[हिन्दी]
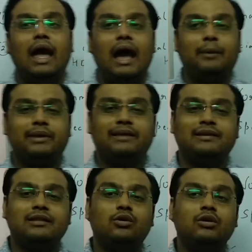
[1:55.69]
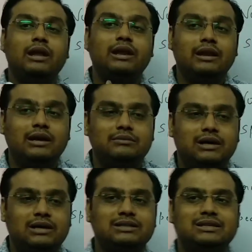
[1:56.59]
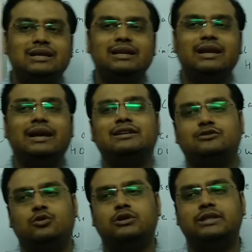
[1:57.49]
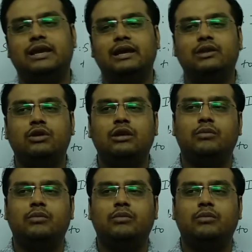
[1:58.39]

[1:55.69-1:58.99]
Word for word: आप कह सकते हो इनकम अर्न करने का एक सोर्स है क्योंकि